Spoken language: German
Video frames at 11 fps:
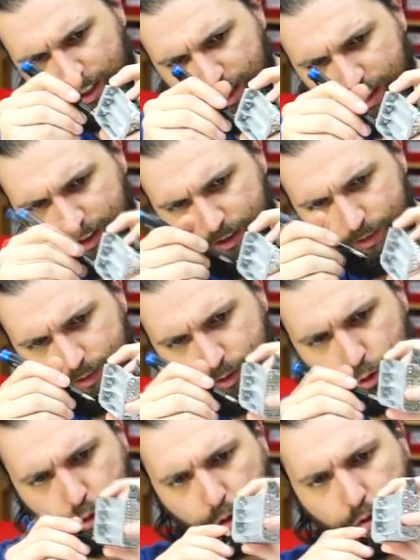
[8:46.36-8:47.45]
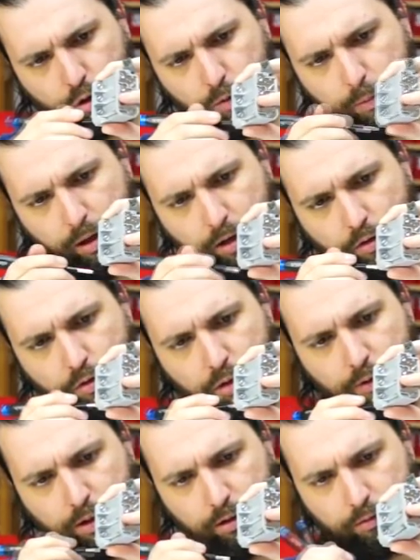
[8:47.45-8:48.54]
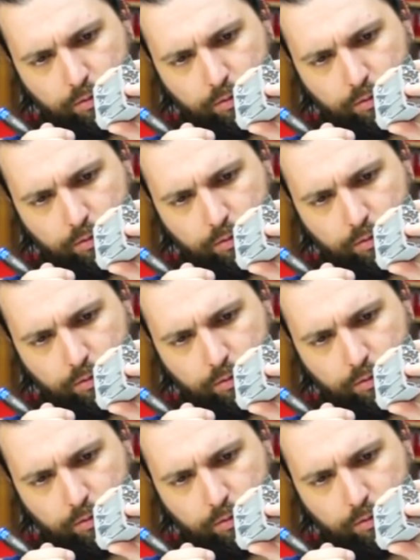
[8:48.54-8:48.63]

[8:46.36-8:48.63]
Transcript: ärgern. Ich krieg's nicht mehr raus, nie wieder